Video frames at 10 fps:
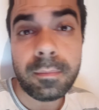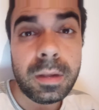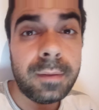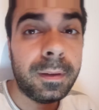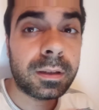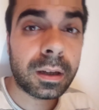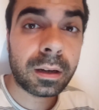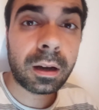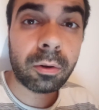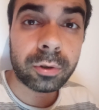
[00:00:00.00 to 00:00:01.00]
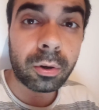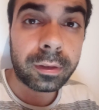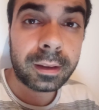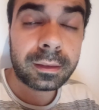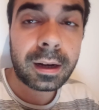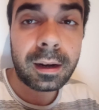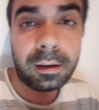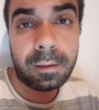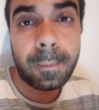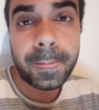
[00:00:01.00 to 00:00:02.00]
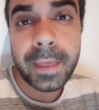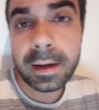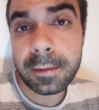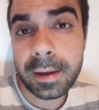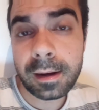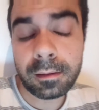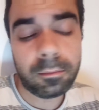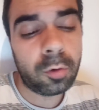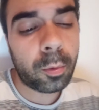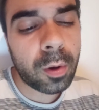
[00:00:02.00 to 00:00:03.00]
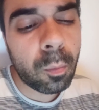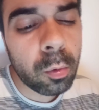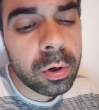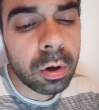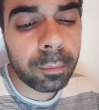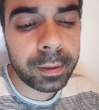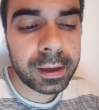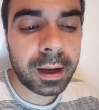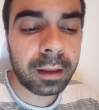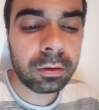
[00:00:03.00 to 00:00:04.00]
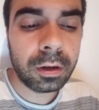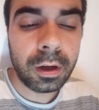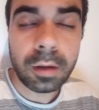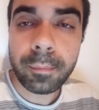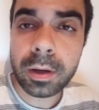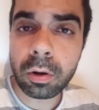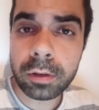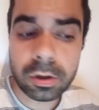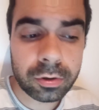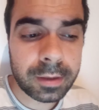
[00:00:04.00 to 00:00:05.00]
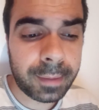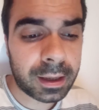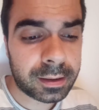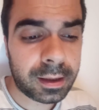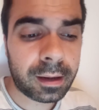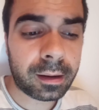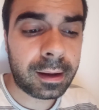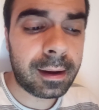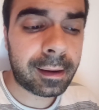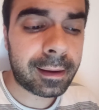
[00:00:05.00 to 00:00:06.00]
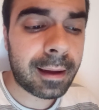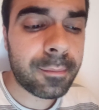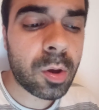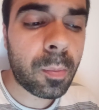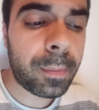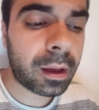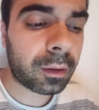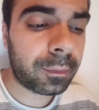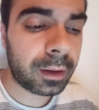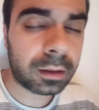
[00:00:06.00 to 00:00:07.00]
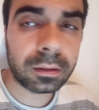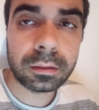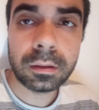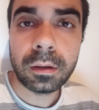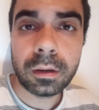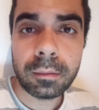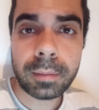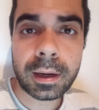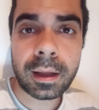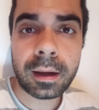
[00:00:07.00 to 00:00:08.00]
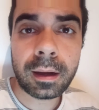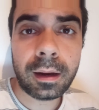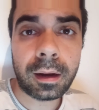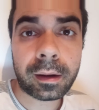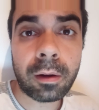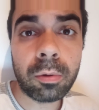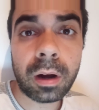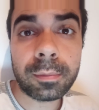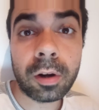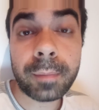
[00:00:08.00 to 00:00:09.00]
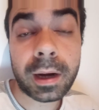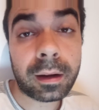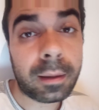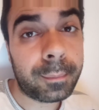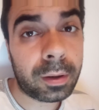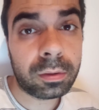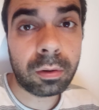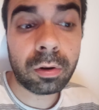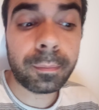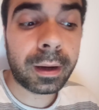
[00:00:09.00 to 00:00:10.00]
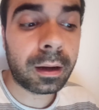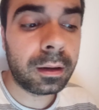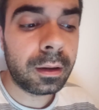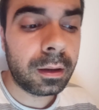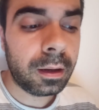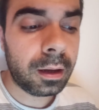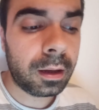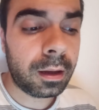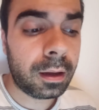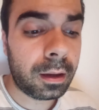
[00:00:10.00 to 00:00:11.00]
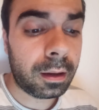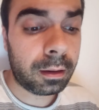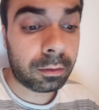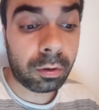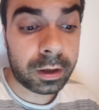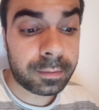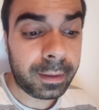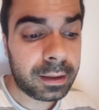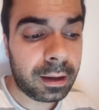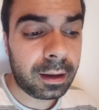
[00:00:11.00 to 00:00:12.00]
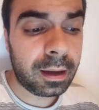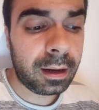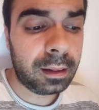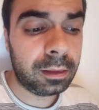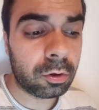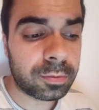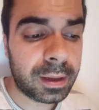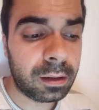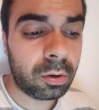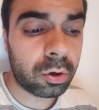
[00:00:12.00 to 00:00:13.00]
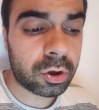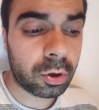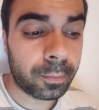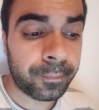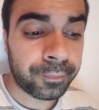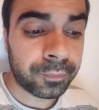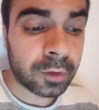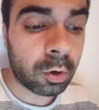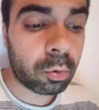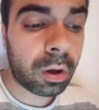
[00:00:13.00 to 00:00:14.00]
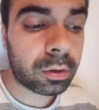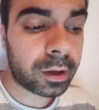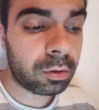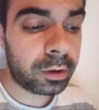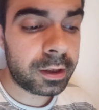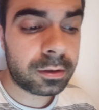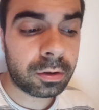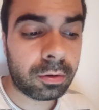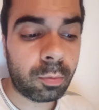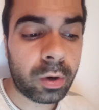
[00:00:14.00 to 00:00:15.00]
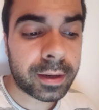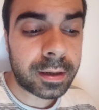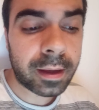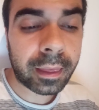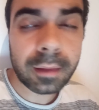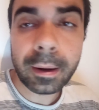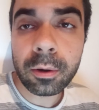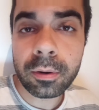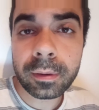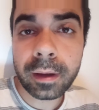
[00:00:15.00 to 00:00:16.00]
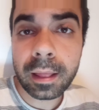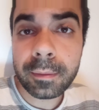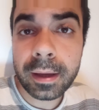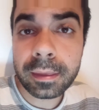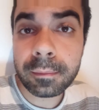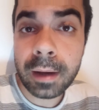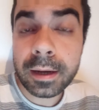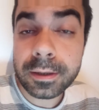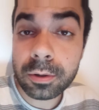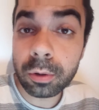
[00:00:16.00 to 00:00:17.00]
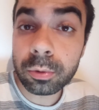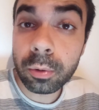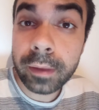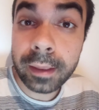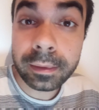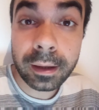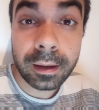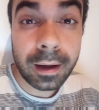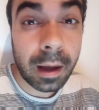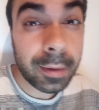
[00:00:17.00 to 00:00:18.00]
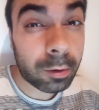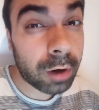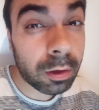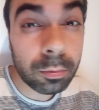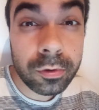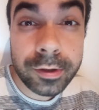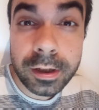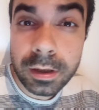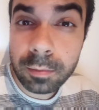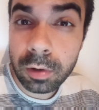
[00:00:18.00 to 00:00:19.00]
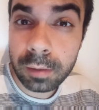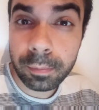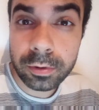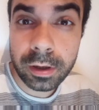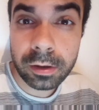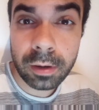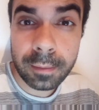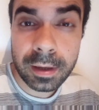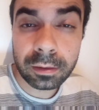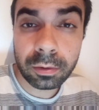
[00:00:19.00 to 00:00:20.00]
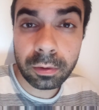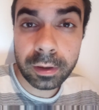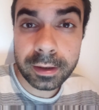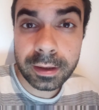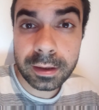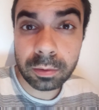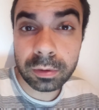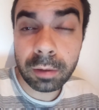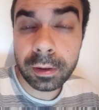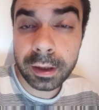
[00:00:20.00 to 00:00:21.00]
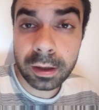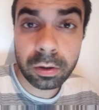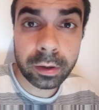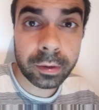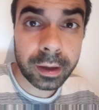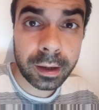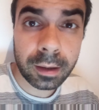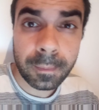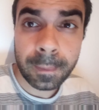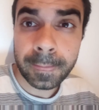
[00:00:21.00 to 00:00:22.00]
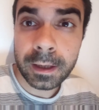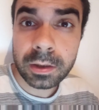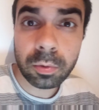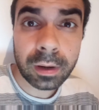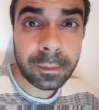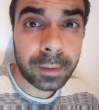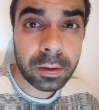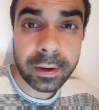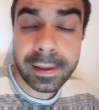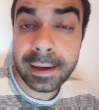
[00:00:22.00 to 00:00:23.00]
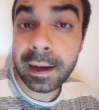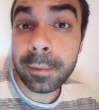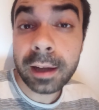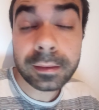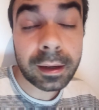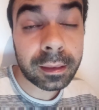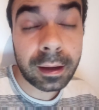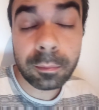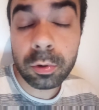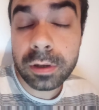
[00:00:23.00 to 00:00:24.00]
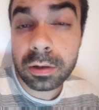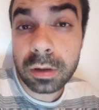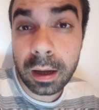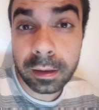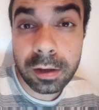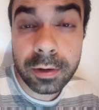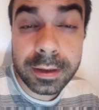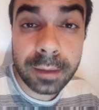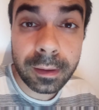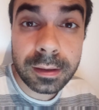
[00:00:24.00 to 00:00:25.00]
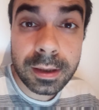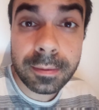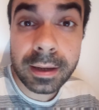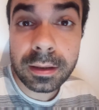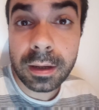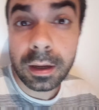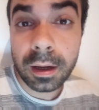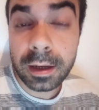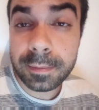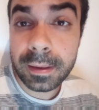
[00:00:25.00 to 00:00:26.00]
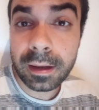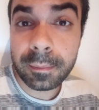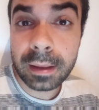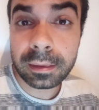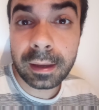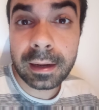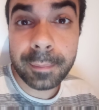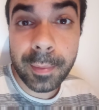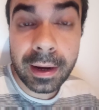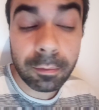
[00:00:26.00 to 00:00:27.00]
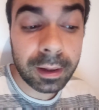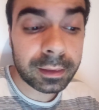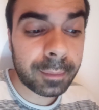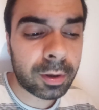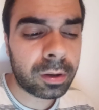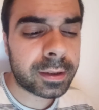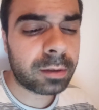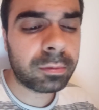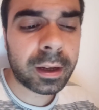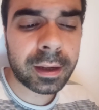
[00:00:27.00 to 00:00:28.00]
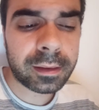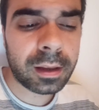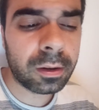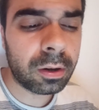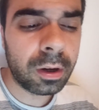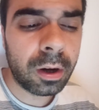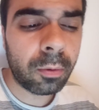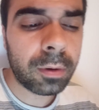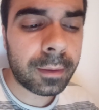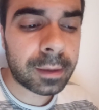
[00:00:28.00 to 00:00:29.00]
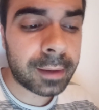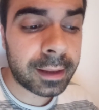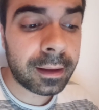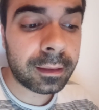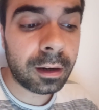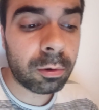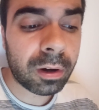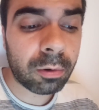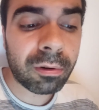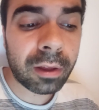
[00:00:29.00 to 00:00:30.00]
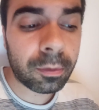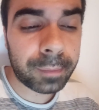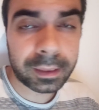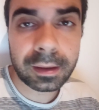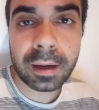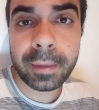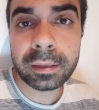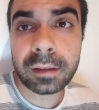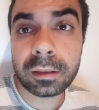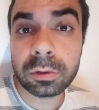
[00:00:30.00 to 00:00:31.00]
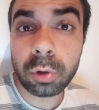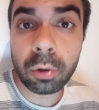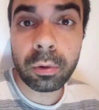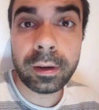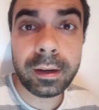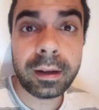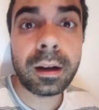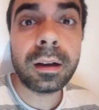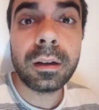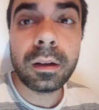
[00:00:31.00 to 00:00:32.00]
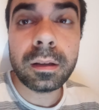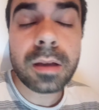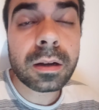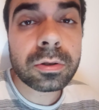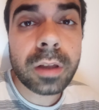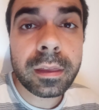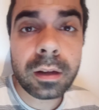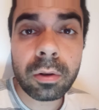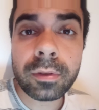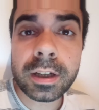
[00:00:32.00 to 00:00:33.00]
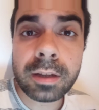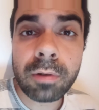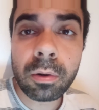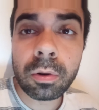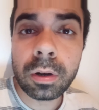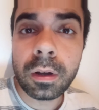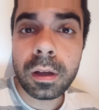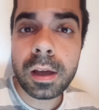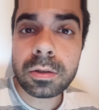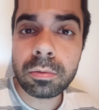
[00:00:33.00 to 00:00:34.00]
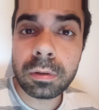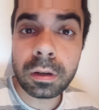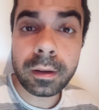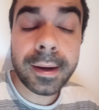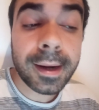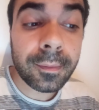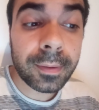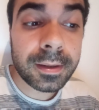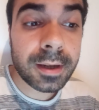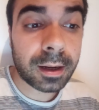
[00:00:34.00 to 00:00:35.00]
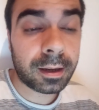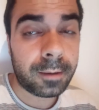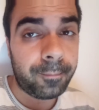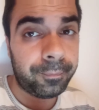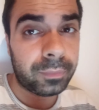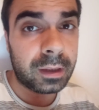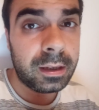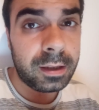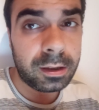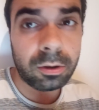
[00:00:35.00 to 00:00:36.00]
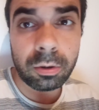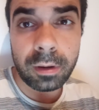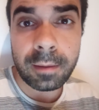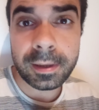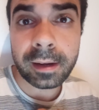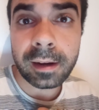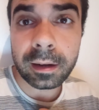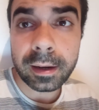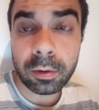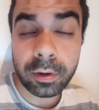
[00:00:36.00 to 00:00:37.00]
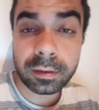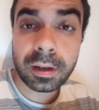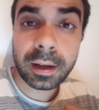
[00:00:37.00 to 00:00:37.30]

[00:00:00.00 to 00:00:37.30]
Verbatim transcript: y fichan a otro central de nivel, lo veo muy complicado, pero lo dicho, sí para ser el recambio perfecto para Raúl Albiol, para el campeón de Europa eh, con España en el 2008 un jugador que lo he dicho, buena salida de balón, cada vez más contundente, ha mejorado muchísimo el posicionamiento en esta segunda vuelta, que yo creo que era su gran fallo, que llegaba tarde a muchas acciones defensivas, especialmente en la primera vuelta, pero en la segunda ha crecido una barbaridad, lo ha jugado prácticamente todo en liga y a coste cero, desde luego. Es un gran fichaje. Insisto, el Villarreal creo que tiene